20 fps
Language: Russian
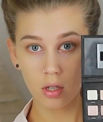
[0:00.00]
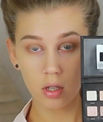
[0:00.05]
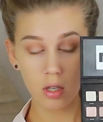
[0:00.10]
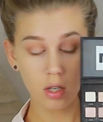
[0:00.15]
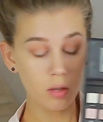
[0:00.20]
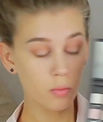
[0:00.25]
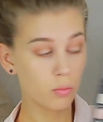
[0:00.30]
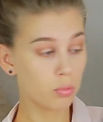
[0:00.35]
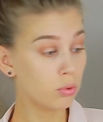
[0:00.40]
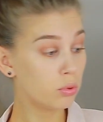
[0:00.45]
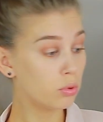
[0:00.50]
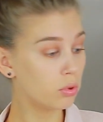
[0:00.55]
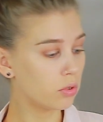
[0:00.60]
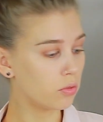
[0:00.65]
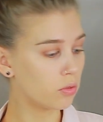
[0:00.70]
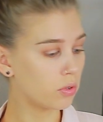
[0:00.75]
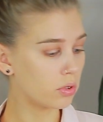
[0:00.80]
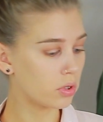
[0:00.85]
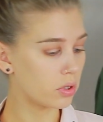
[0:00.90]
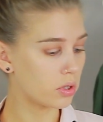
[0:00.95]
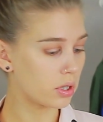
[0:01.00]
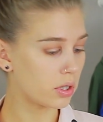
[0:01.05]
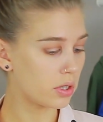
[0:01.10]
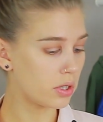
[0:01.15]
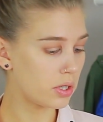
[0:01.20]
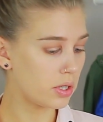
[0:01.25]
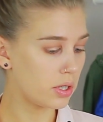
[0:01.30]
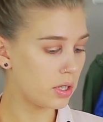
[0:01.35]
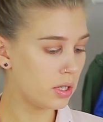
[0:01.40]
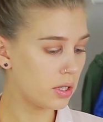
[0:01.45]
И буду его
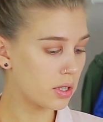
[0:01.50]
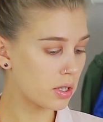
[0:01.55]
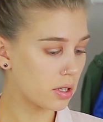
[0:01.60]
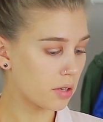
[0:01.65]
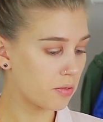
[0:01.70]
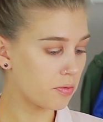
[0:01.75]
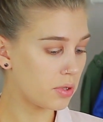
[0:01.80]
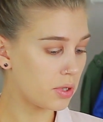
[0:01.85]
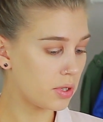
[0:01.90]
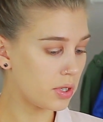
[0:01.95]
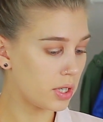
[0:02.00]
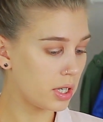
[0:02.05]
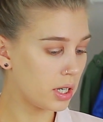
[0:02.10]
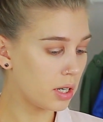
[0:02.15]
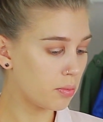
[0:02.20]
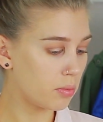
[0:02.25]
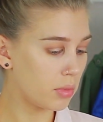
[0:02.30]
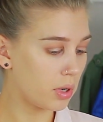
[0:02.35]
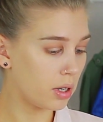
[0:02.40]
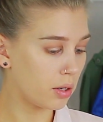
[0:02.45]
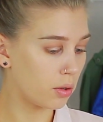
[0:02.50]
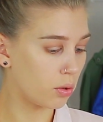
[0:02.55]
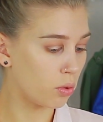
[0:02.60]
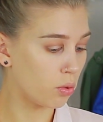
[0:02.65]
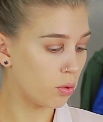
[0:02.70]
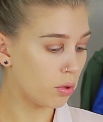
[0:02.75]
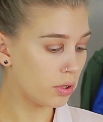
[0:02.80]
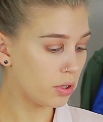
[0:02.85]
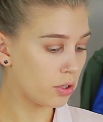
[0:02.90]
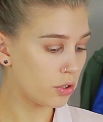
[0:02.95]
наносить совсем
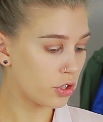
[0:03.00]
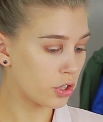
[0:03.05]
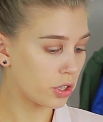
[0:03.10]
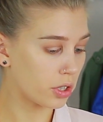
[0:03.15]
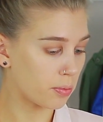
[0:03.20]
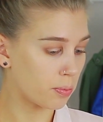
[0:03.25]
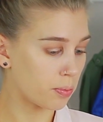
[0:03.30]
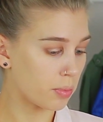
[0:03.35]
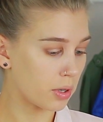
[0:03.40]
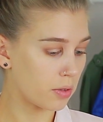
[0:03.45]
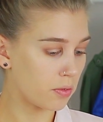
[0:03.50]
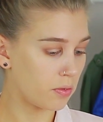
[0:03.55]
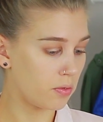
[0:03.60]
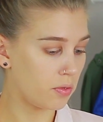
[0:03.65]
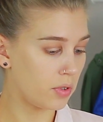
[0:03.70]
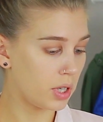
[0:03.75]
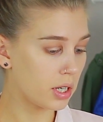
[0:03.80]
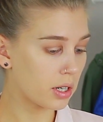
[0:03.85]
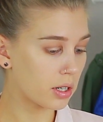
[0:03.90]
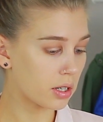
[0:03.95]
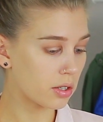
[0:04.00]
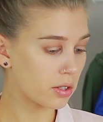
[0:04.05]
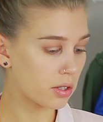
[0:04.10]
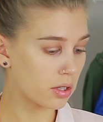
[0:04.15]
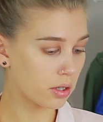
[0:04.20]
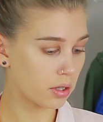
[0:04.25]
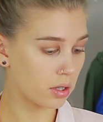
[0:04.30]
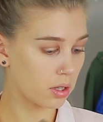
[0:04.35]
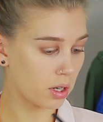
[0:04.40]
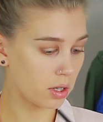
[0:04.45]
легонечко поверх
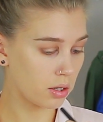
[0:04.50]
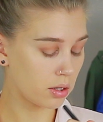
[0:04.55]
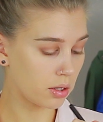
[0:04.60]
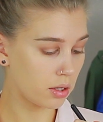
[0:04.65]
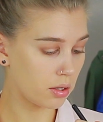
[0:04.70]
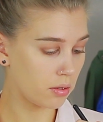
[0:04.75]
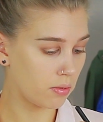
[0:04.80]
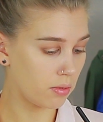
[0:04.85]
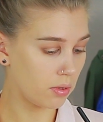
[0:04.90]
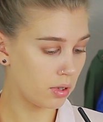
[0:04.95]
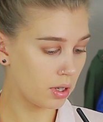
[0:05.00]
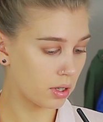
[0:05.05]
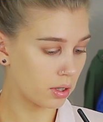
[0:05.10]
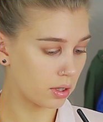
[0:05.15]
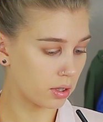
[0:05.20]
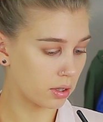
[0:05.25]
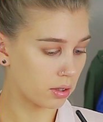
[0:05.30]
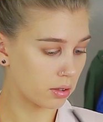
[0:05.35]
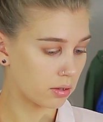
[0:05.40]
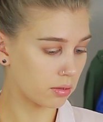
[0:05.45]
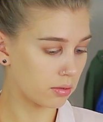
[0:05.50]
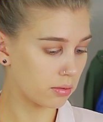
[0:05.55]
складки века.